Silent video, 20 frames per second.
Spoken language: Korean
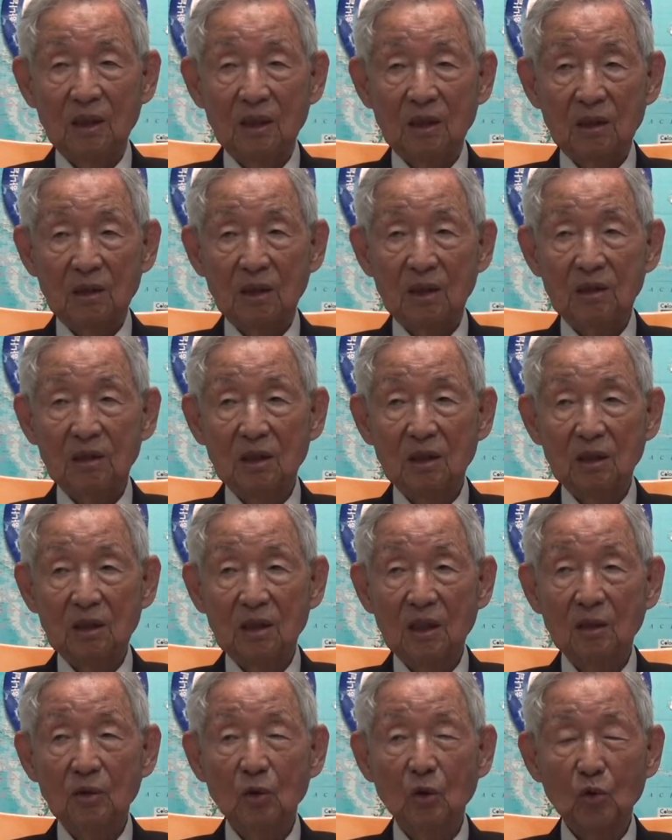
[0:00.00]
그래서
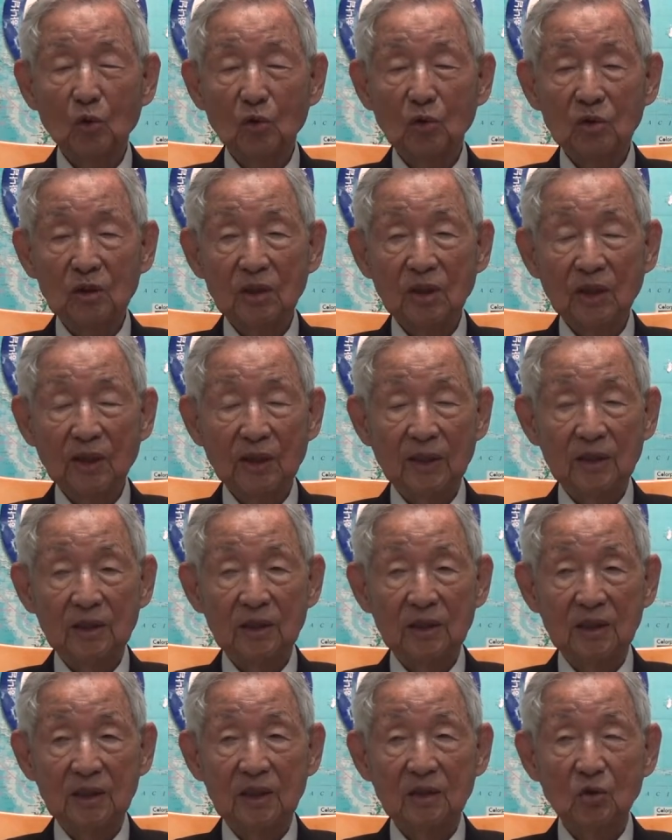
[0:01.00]

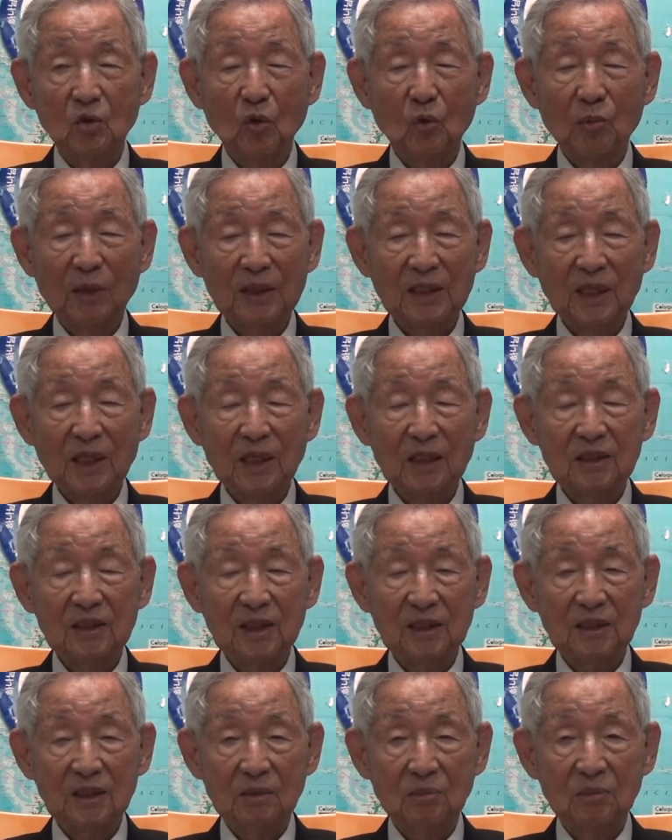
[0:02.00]
청교도들에게는 이것도 마땅하지
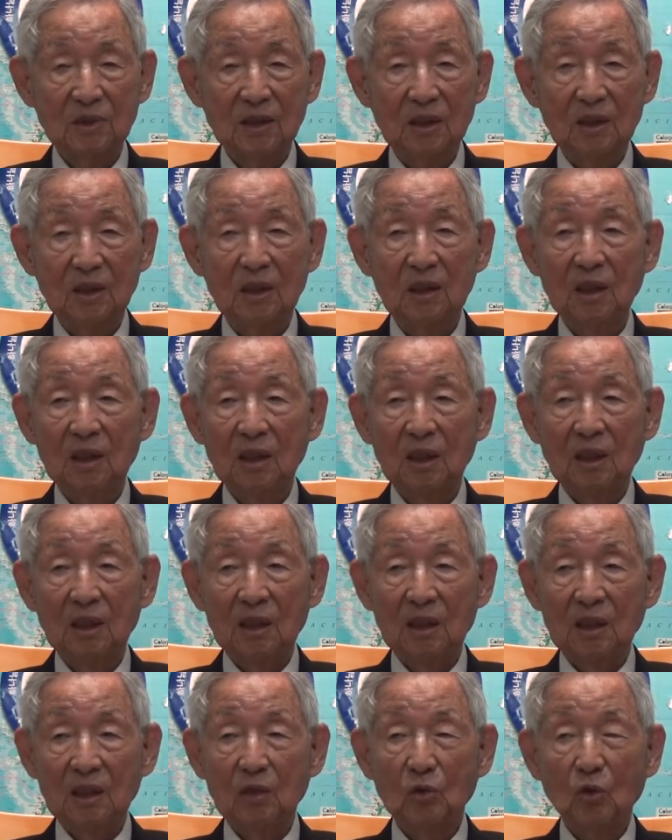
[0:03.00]
않습니다.
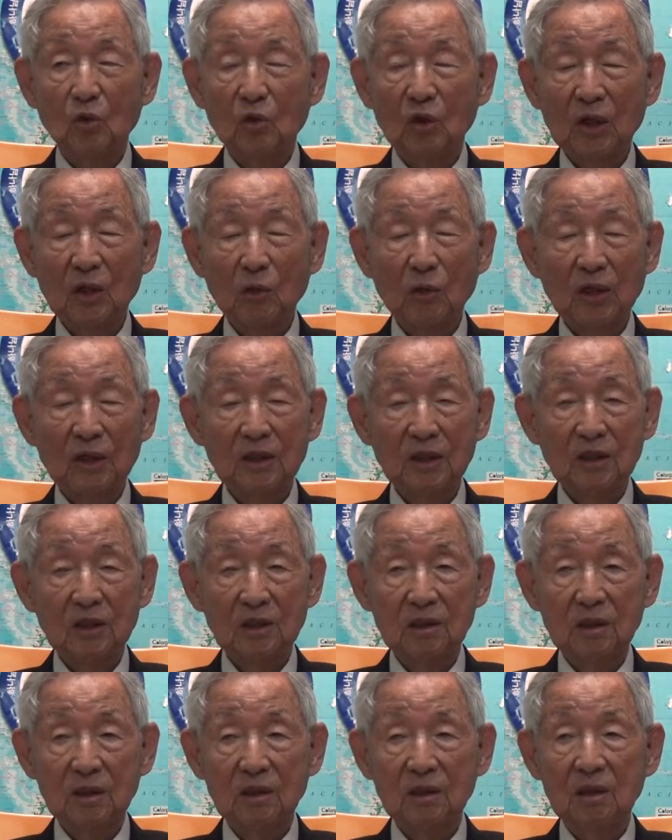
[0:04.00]
기도라고 하는
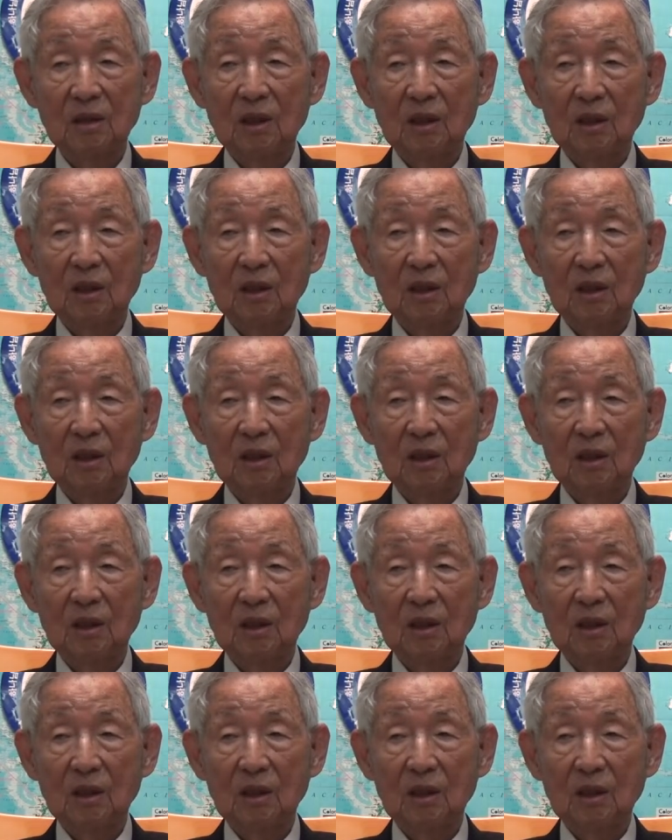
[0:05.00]
것은